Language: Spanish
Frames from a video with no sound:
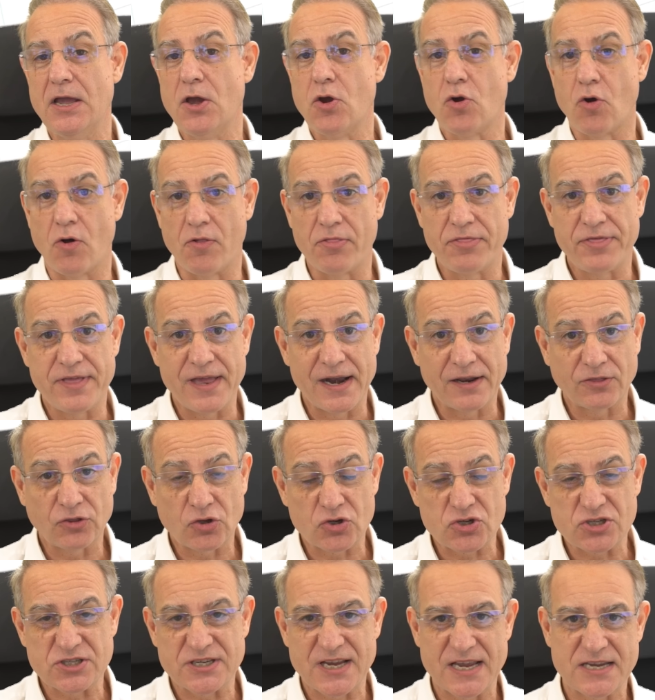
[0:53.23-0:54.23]
con
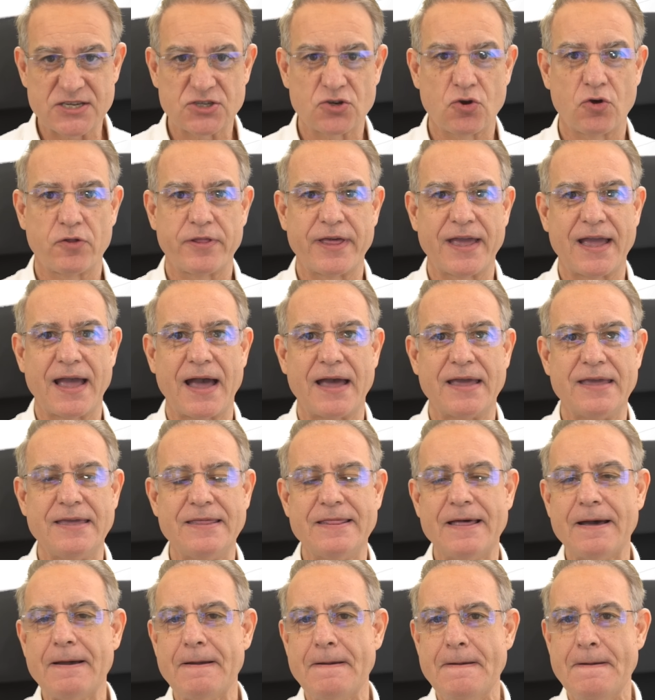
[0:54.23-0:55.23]
cierto sesgo de
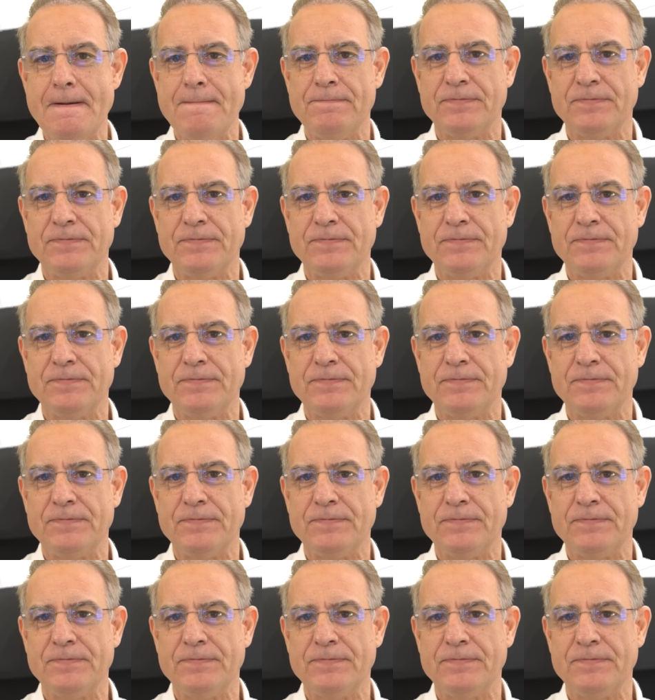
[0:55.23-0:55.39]
caída